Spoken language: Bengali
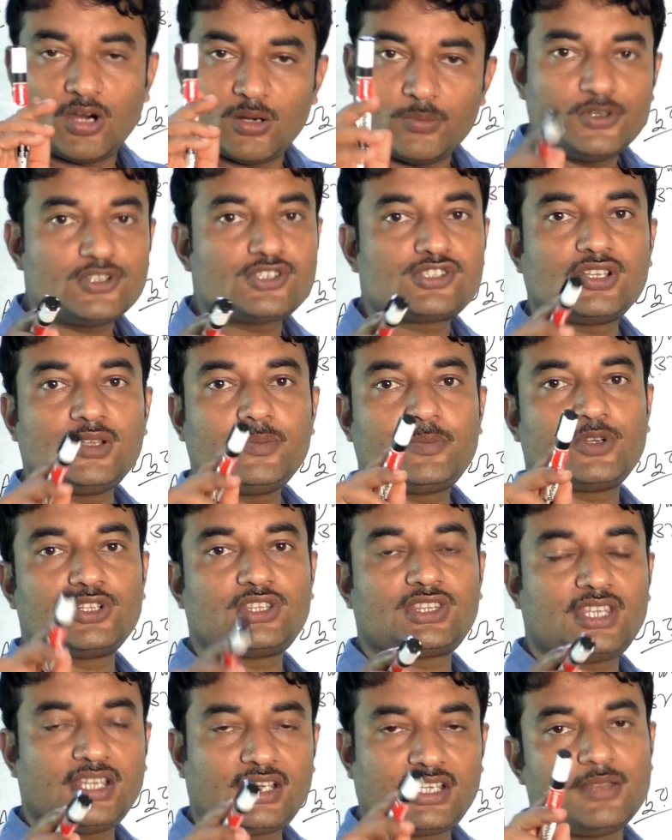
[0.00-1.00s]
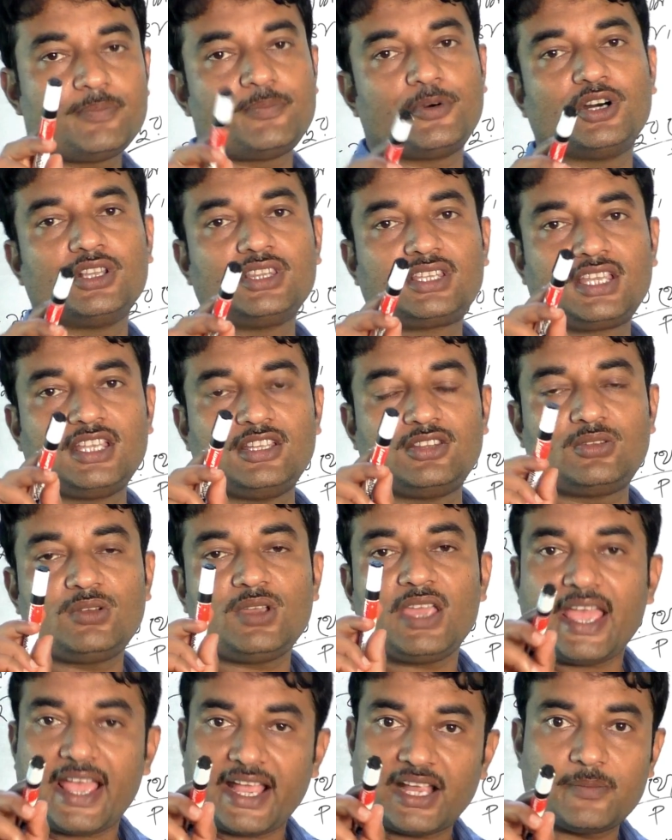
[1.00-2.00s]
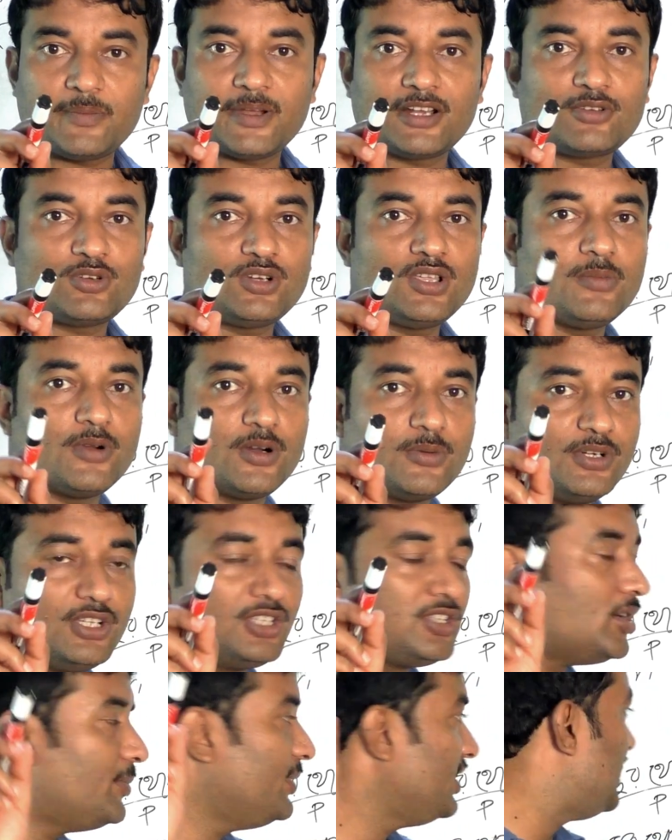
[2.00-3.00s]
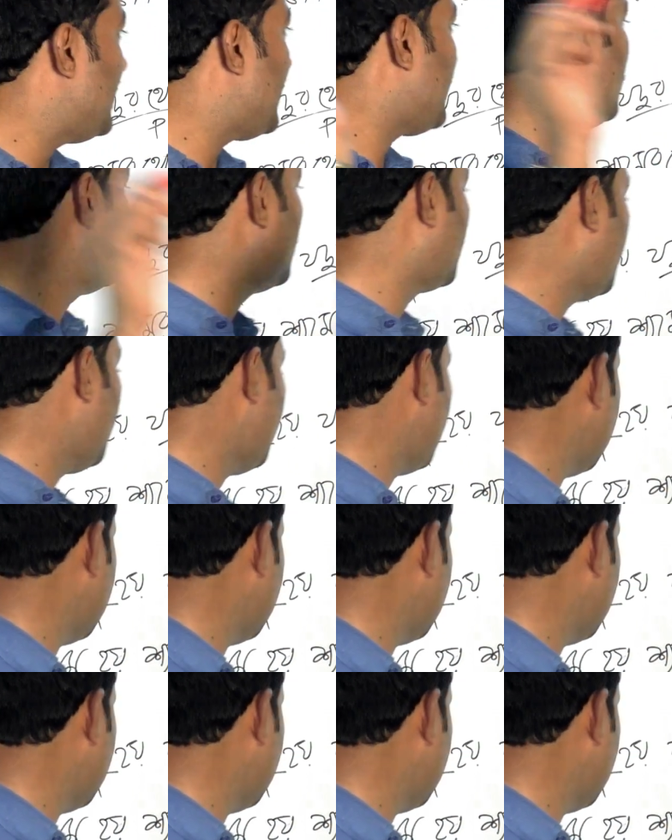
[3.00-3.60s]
অবশ্যই প্রত্যেকটি পদ কিন্তু একবার করেই ব্যবহৃত হবে দেখো কি